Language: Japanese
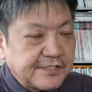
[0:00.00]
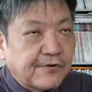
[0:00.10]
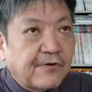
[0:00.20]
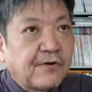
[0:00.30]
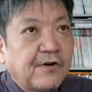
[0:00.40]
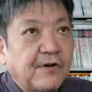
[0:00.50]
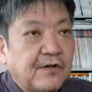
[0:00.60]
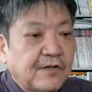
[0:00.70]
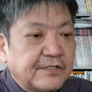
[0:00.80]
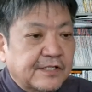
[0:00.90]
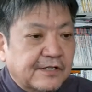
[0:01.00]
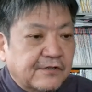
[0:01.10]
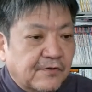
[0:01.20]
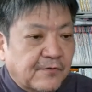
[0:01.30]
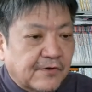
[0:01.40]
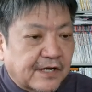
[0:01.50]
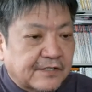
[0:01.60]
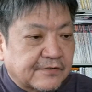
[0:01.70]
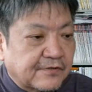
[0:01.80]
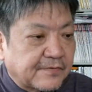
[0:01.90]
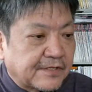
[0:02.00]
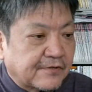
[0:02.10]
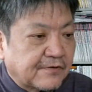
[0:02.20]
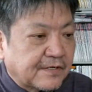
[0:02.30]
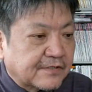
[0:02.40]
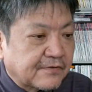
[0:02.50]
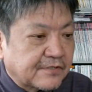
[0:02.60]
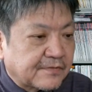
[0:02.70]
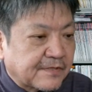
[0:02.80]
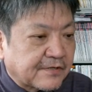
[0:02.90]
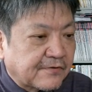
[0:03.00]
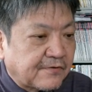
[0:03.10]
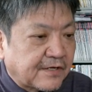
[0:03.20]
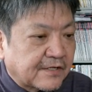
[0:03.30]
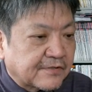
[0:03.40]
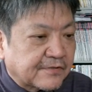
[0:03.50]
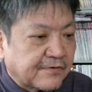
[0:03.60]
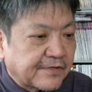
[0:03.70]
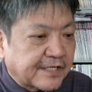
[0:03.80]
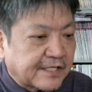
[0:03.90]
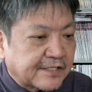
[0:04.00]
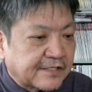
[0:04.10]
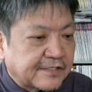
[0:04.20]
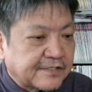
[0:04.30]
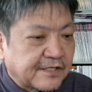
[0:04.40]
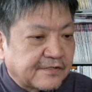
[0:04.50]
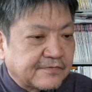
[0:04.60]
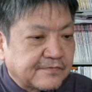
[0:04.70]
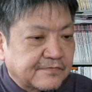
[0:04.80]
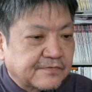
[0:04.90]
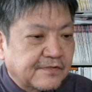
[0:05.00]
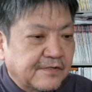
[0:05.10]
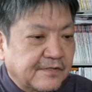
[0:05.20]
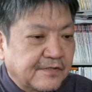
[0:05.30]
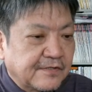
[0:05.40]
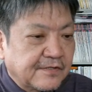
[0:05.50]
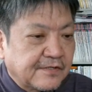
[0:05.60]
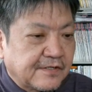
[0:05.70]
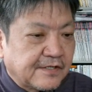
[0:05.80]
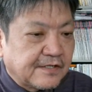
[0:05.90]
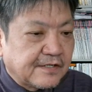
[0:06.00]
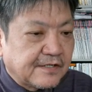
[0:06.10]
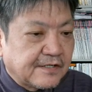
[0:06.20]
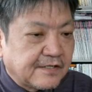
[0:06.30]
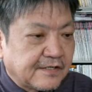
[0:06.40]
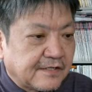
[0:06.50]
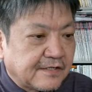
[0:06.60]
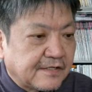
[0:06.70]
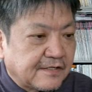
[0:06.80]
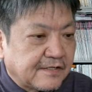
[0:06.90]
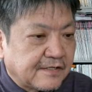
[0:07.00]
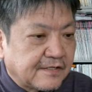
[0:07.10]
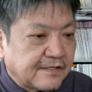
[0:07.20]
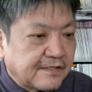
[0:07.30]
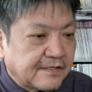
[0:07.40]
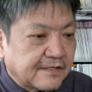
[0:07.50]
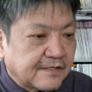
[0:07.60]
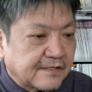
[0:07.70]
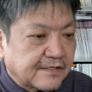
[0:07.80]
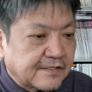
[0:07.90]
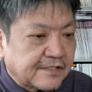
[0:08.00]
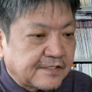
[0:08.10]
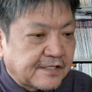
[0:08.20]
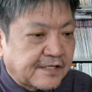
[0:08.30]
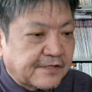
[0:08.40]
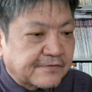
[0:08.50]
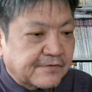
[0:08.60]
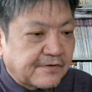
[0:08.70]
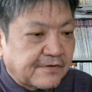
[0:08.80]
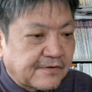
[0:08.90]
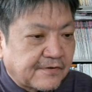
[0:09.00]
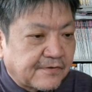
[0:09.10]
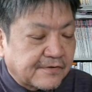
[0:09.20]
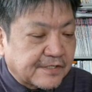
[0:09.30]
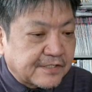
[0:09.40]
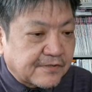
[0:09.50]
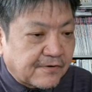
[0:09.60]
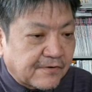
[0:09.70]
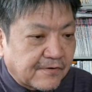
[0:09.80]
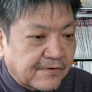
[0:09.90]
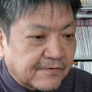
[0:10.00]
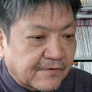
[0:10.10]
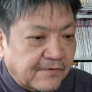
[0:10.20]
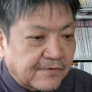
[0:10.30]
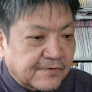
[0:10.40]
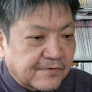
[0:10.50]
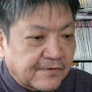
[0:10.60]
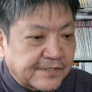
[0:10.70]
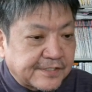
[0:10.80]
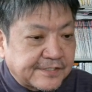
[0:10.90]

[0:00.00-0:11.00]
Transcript: 起訴を選挙妨害と呼び、共和党指名候補争いの追い風にしている。えー陣営によると、起訴の報道後、